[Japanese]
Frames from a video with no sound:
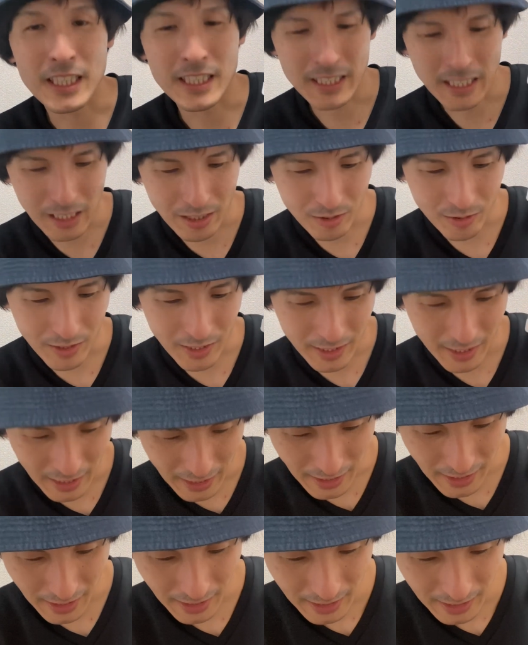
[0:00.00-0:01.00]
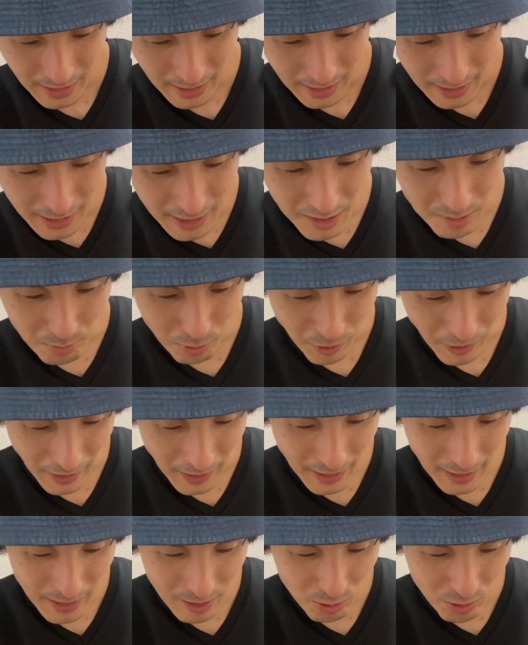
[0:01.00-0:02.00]
きたのは何？いつも
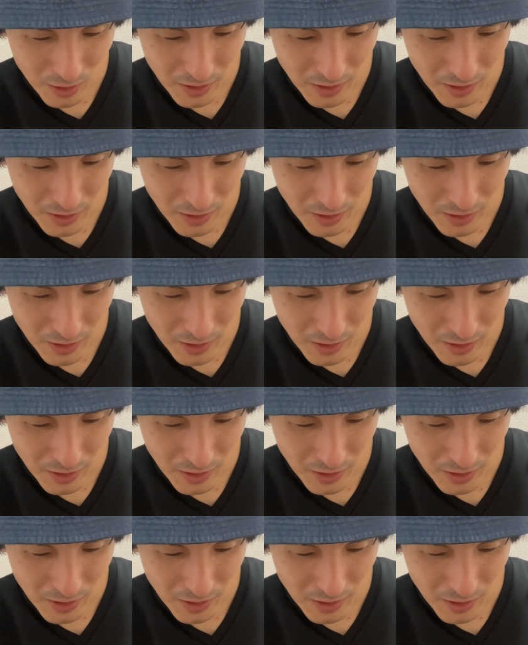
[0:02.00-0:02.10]
柳の